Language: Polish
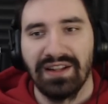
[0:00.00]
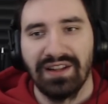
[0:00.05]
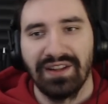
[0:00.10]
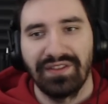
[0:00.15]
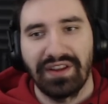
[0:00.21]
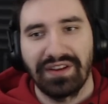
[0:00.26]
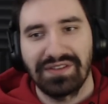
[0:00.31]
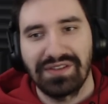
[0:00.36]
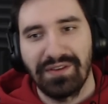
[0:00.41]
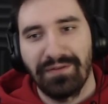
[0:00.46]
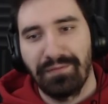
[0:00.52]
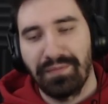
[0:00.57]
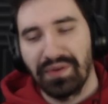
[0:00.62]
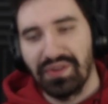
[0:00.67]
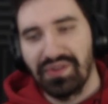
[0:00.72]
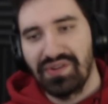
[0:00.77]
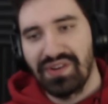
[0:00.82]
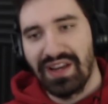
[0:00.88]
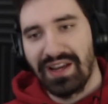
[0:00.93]
Także w
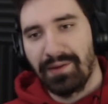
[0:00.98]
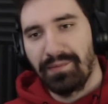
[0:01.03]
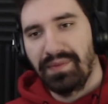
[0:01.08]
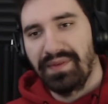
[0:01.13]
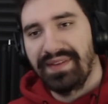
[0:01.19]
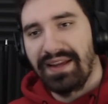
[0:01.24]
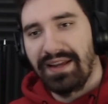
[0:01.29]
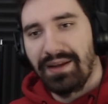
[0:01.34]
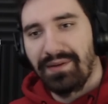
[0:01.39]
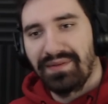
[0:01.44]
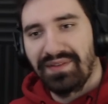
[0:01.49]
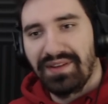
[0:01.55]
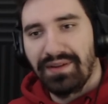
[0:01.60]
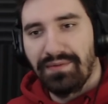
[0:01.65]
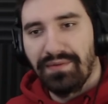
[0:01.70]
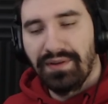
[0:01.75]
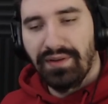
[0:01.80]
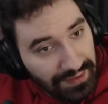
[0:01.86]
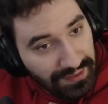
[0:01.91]
poniedziałek pisałem z
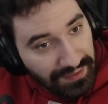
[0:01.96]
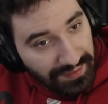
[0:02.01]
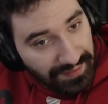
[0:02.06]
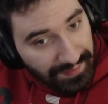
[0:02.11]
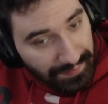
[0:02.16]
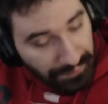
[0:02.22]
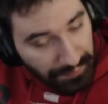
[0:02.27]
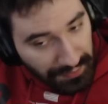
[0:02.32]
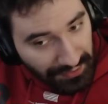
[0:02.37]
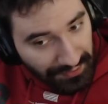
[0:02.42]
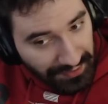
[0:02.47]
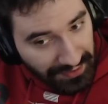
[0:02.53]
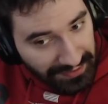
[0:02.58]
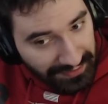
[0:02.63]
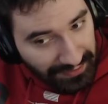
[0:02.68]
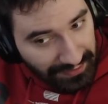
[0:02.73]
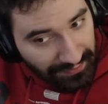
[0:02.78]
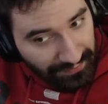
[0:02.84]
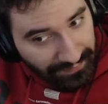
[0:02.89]
nimi i
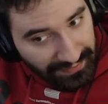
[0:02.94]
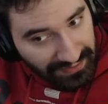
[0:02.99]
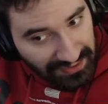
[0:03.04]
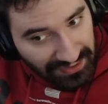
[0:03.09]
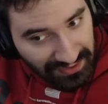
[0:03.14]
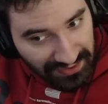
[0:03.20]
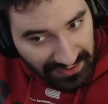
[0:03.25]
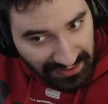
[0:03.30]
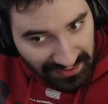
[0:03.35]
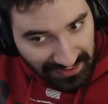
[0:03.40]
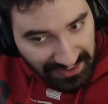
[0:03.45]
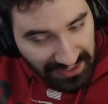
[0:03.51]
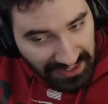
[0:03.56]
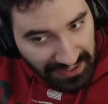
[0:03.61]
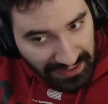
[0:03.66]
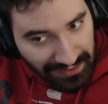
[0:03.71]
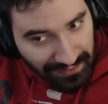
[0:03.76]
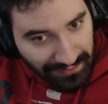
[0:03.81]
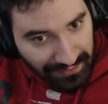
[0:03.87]
ponad
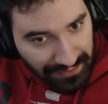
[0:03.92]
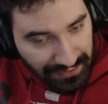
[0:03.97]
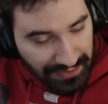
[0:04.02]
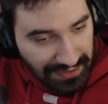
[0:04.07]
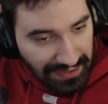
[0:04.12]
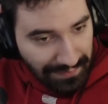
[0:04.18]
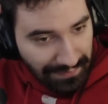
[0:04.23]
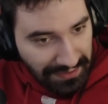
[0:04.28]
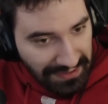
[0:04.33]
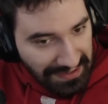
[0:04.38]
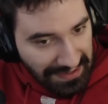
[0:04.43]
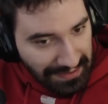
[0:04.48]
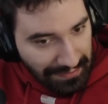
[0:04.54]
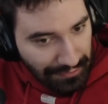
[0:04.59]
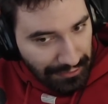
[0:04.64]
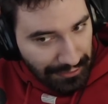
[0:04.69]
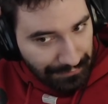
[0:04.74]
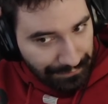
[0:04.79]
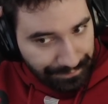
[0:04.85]
24 godziny
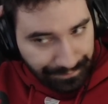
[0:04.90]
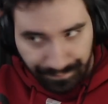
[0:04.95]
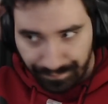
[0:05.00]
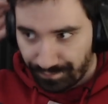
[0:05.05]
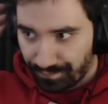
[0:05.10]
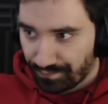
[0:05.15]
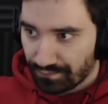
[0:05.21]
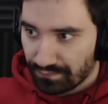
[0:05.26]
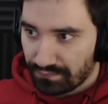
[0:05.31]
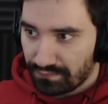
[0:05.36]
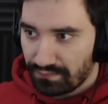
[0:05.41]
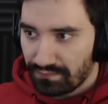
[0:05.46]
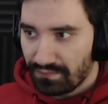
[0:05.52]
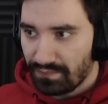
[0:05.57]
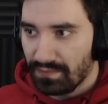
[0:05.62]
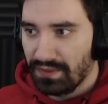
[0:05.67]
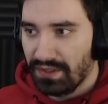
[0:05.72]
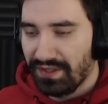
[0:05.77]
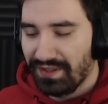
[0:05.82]
minęło
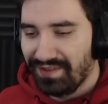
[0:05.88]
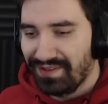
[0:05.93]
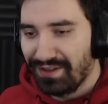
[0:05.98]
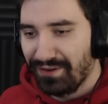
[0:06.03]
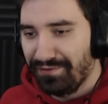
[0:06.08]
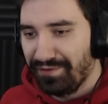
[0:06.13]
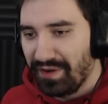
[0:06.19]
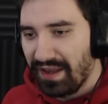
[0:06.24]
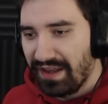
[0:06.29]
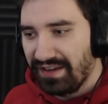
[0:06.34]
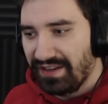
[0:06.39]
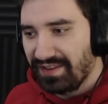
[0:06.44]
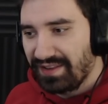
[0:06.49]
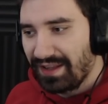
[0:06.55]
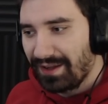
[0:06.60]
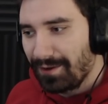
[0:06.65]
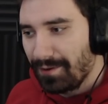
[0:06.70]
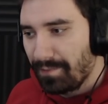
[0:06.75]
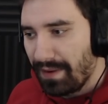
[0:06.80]
i cofnęli
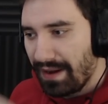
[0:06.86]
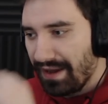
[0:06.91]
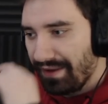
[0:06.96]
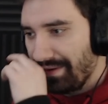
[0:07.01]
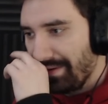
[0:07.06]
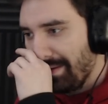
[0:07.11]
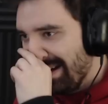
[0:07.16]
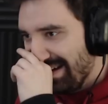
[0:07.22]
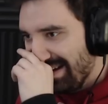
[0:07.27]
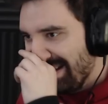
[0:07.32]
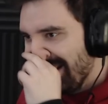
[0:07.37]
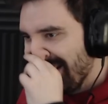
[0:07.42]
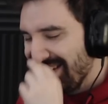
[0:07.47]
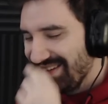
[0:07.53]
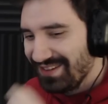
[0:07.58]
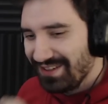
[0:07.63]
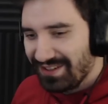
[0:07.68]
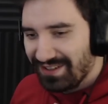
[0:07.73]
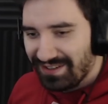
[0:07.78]
tego bana.
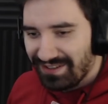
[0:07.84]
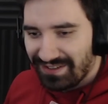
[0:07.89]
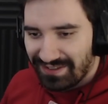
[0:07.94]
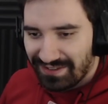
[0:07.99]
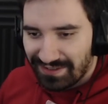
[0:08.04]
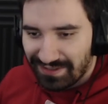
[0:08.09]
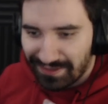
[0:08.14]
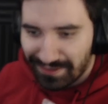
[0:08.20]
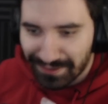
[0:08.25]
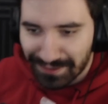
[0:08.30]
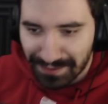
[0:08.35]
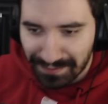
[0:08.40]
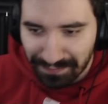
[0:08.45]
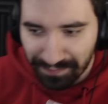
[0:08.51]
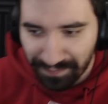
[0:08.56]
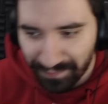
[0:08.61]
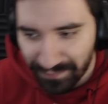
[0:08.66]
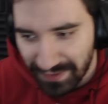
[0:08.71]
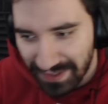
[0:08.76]
Ale no, od
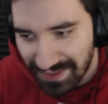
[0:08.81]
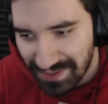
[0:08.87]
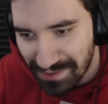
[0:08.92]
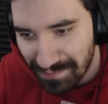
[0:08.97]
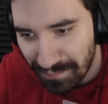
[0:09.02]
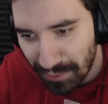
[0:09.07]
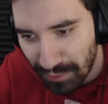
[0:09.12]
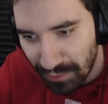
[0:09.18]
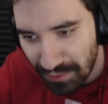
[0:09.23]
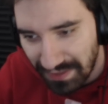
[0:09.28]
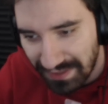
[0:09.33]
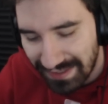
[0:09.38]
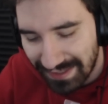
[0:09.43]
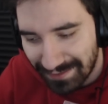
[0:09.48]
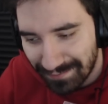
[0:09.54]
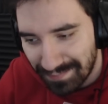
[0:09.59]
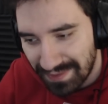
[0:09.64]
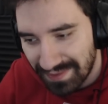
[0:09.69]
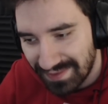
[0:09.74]
wiecie, był
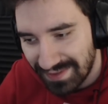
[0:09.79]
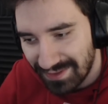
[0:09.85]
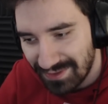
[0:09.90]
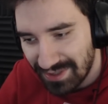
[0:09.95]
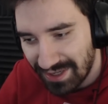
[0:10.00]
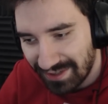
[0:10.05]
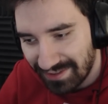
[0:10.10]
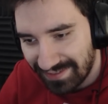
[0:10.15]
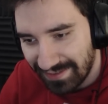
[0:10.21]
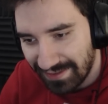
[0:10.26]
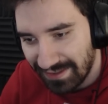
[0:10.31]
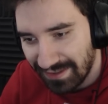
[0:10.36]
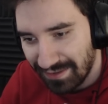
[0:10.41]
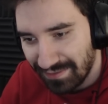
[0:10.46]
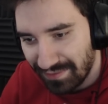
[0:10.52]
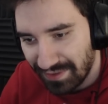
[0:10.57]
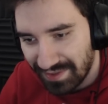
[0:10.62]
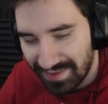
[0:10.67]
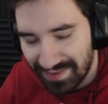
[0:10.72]
weekend w międzyczasie,
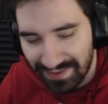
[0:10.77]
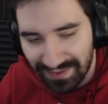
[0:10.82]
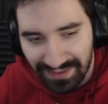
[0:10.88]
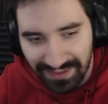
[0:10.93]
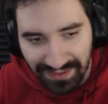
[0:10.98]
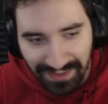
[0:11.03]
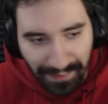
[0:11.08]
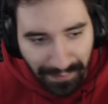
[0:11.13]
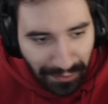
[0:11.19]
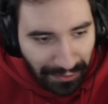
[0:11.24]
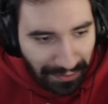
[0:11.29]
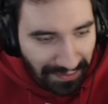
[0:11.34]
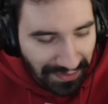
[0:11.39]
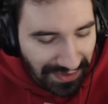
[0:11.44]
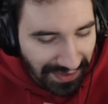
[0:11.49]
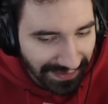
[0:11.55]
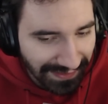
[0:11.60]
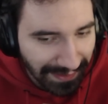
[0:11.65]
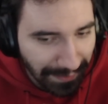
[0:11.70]
więc nie mogli
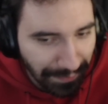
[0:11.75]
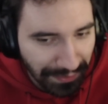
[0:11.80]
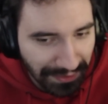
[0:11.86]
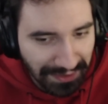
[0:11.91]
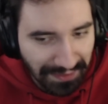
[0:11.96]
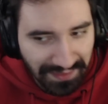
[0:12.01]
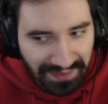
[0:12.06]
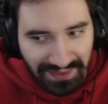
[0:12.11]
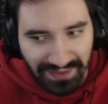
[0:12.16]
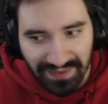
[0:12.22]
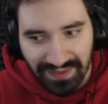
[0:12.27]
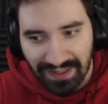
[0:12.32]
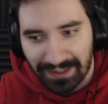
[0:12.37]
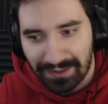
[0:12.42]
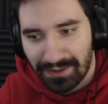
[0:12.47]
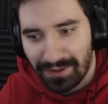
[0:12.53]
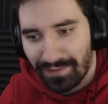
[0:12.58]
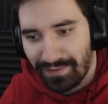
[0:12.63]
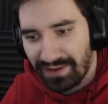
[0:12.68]
się z supportem
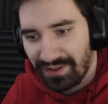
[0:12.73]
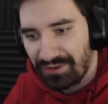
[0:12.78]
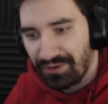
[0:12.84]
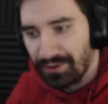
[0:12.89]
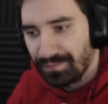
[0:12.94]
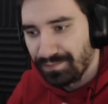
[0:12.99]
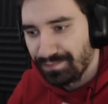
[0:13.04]
skontaktować.